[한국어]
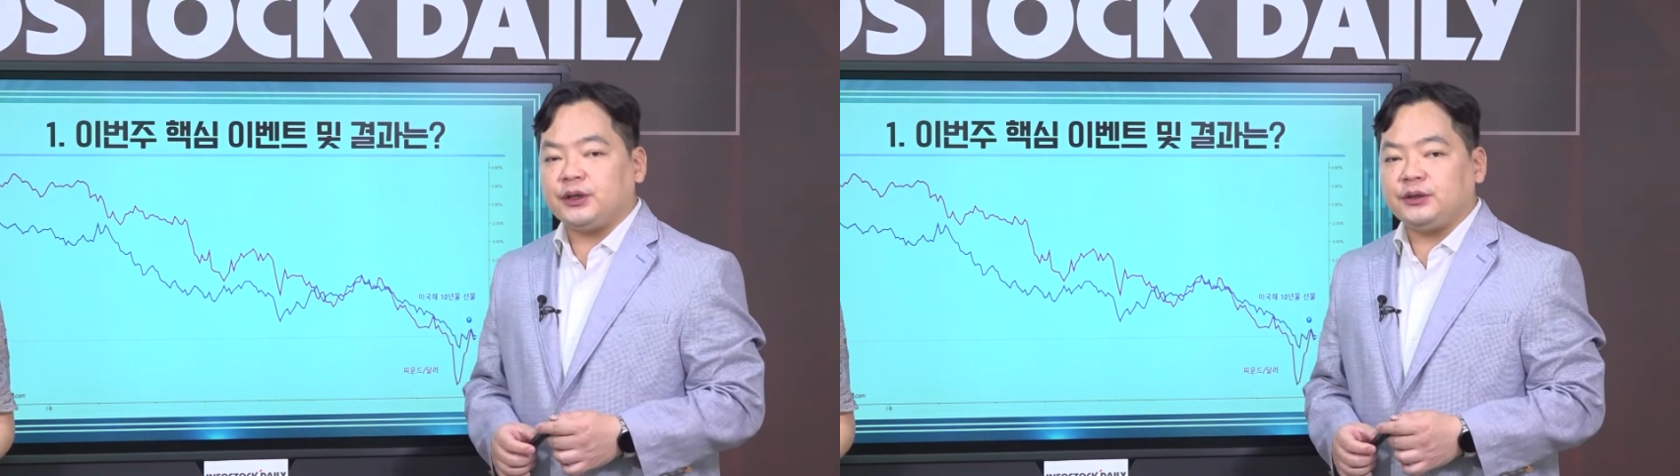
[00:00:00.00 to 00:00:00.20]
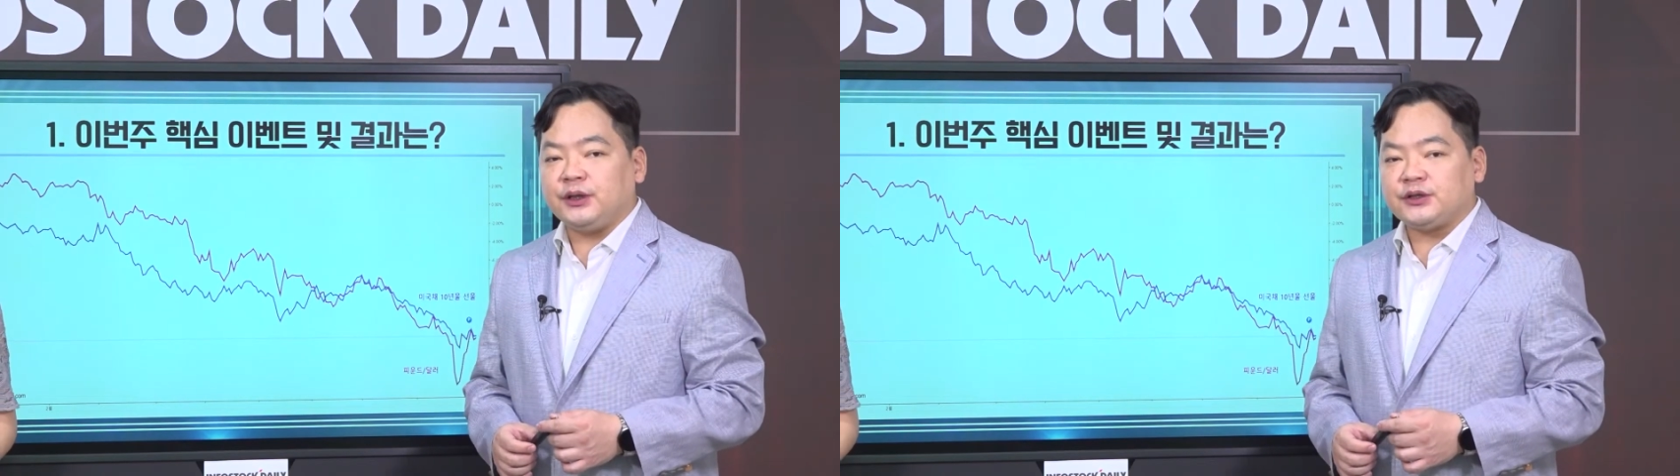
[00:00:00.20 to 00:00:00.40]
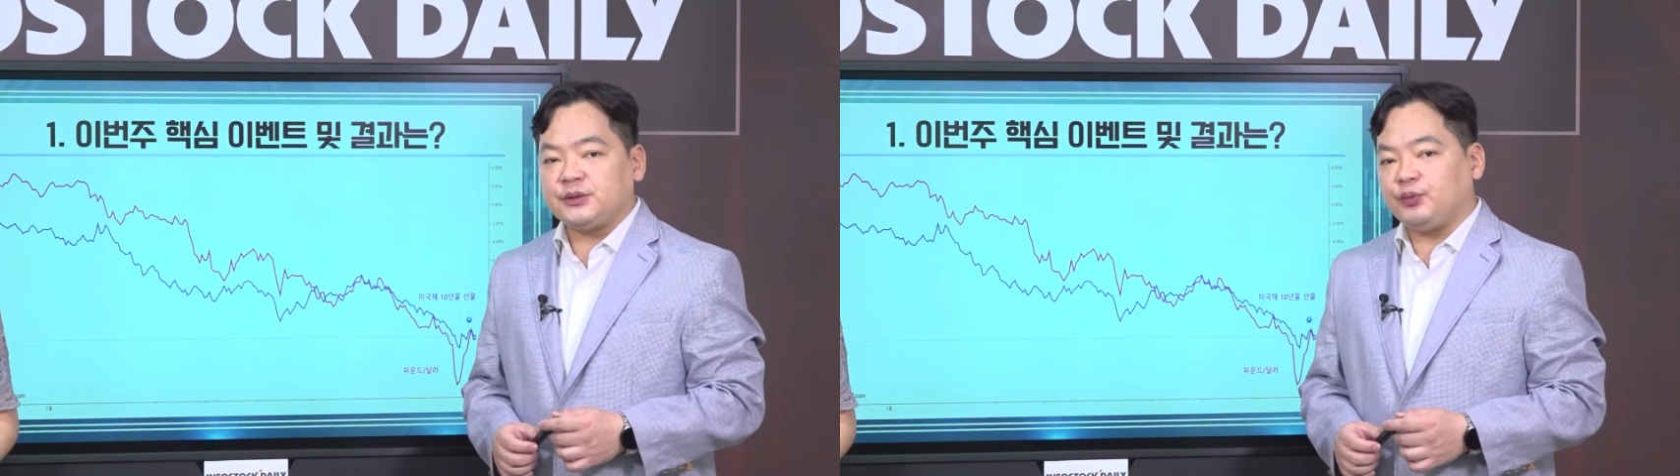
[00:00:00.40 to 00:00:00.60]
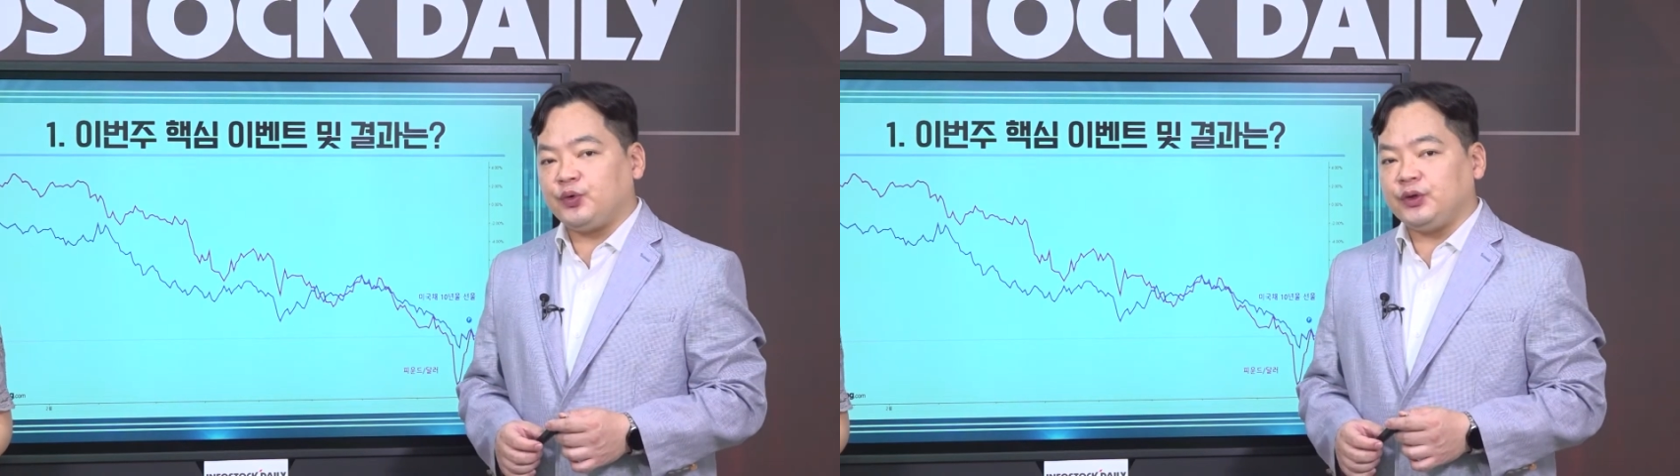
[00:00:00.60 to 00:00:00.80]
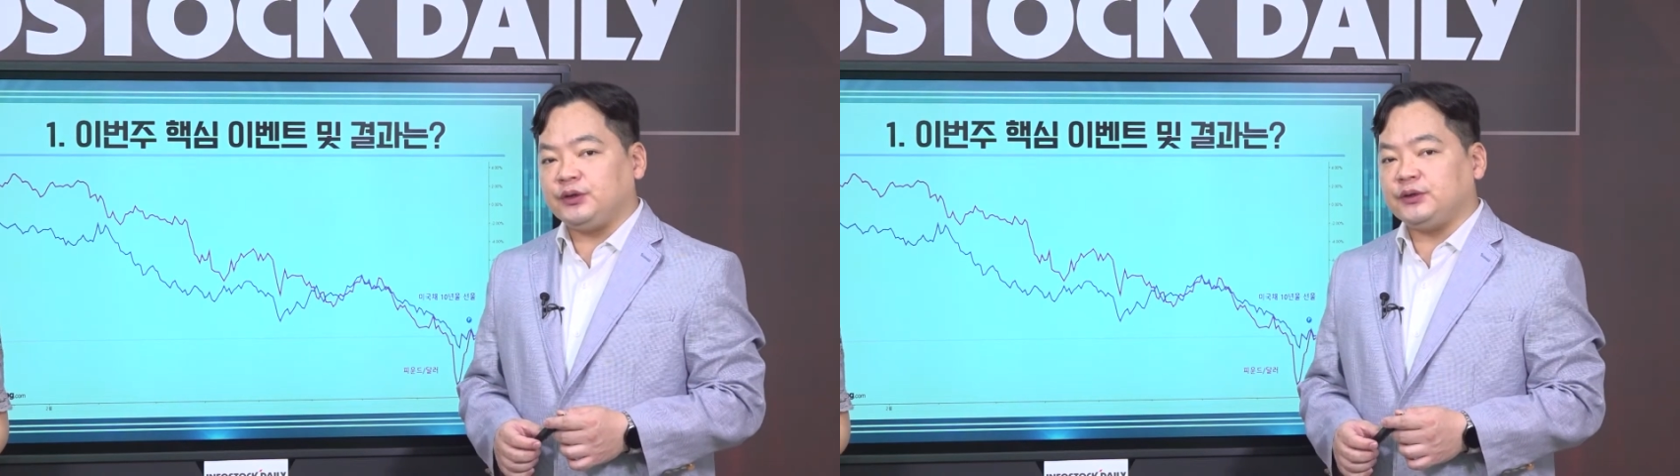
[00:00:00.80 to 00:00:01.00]
되는 핵심
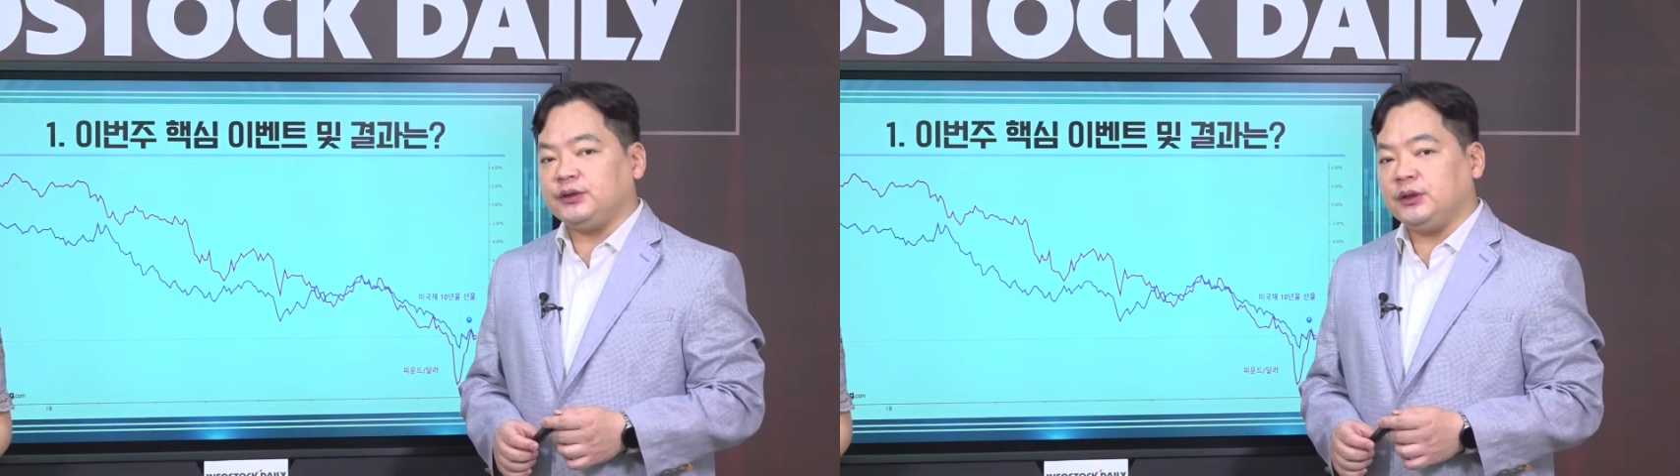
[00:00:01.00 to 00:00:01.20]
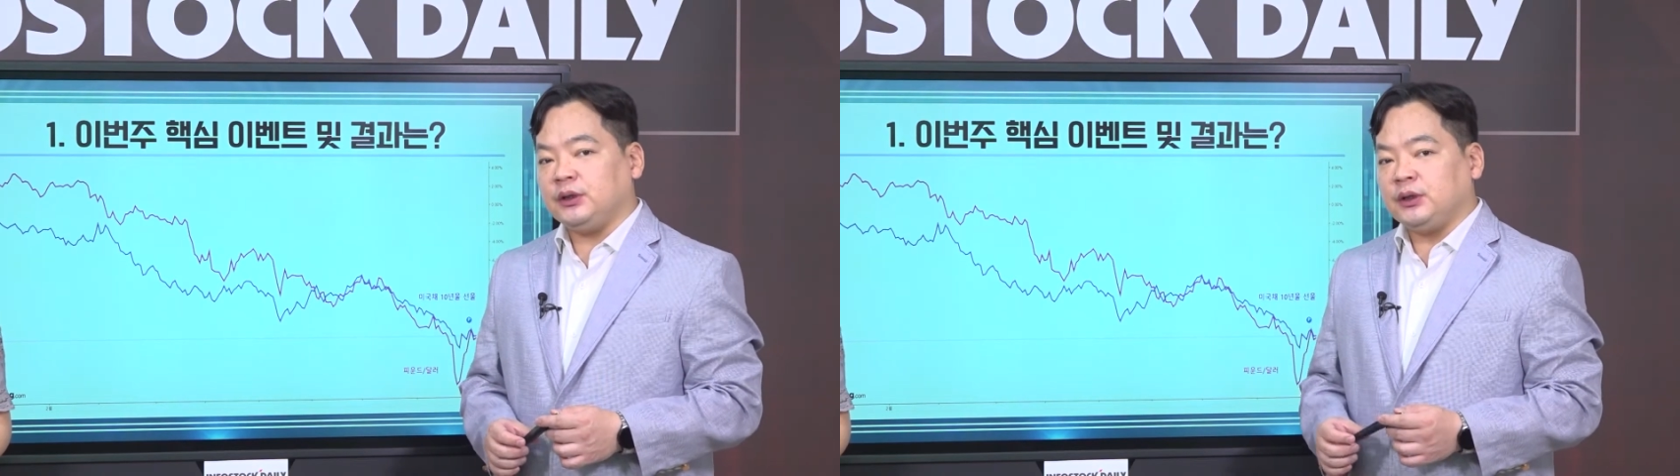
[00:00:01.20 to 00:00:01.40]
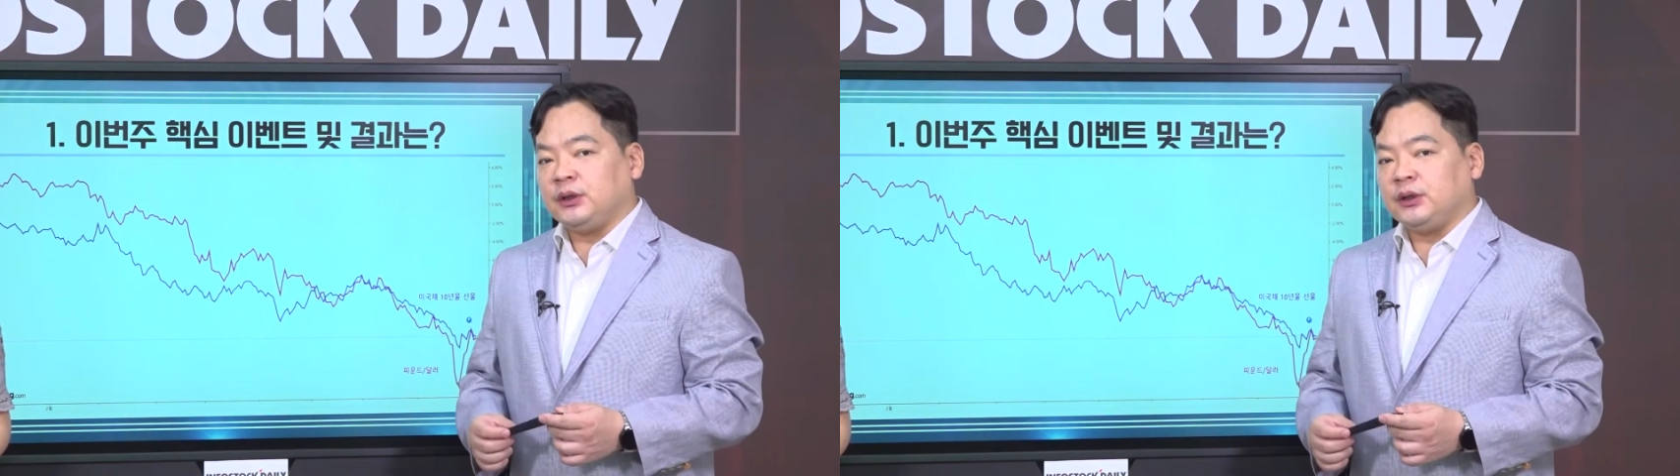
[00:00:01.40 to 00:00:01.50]
포인트는